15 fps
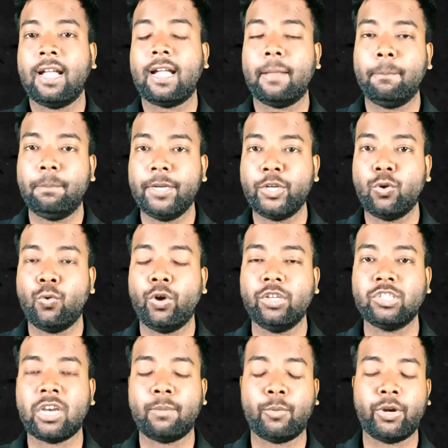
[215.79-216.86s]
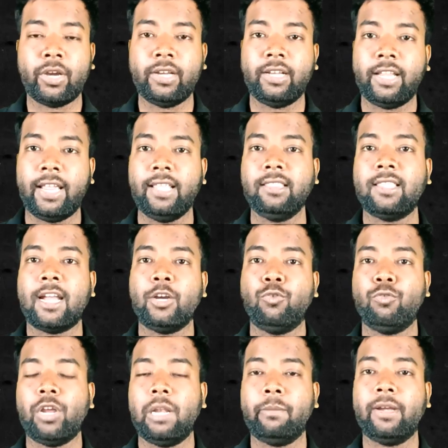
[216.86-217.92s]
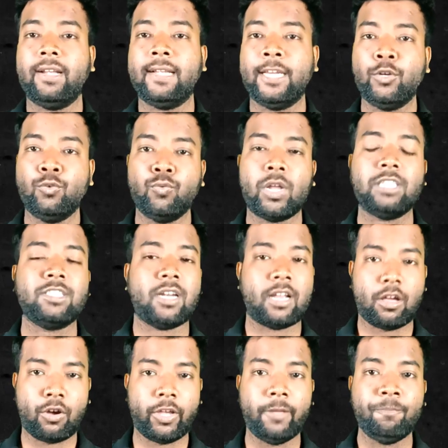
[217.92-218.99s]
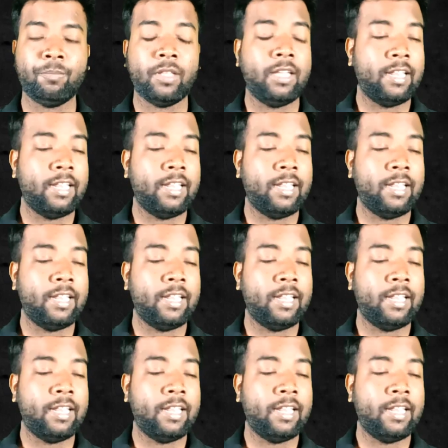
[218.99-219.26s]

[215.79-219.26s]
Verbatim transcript: কমপ্লিট হয়ে যাওয়ার পরে টেন্থ অ্যান্ড টুয়েলভের রিনিউয়াল ছাড়া হয়